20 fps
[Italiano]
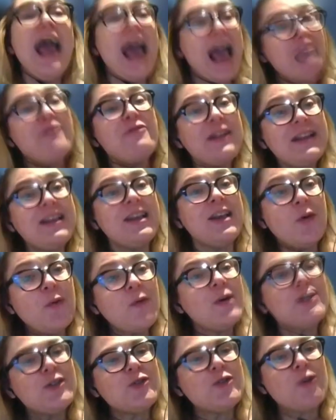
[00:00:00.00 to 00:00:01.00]
E infatti in,
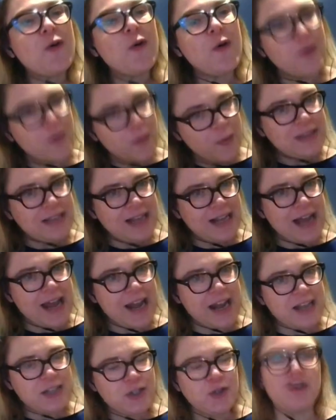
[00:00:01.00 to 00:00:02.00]
questo, in, questa
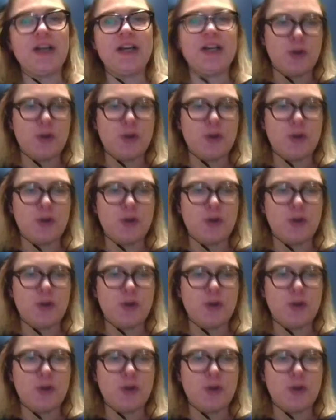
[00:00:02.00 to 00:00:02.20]
narrazione